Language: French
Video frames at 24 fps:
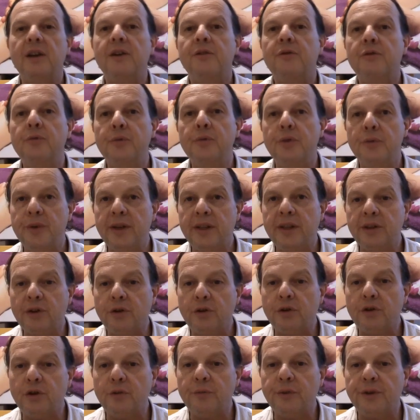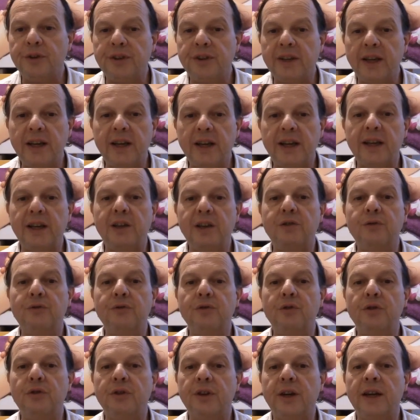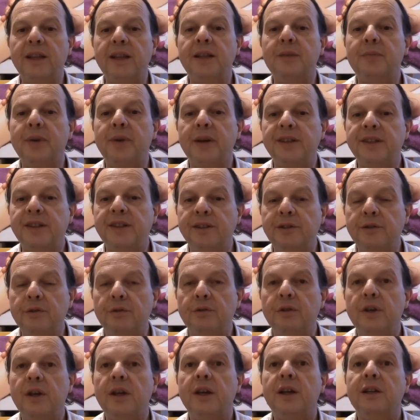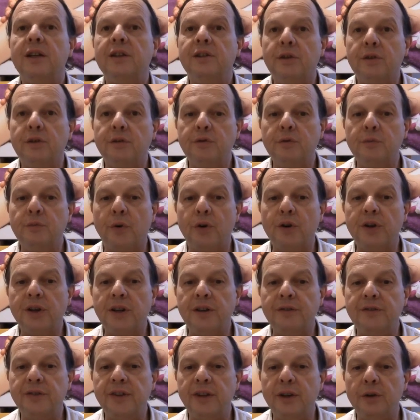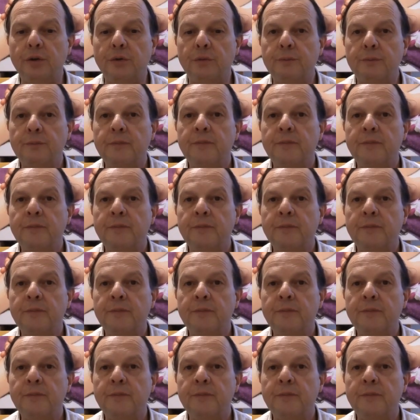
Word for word: vous me le mettez en commentaire et je vous donnerai des précisions dans une prochaine vidéo.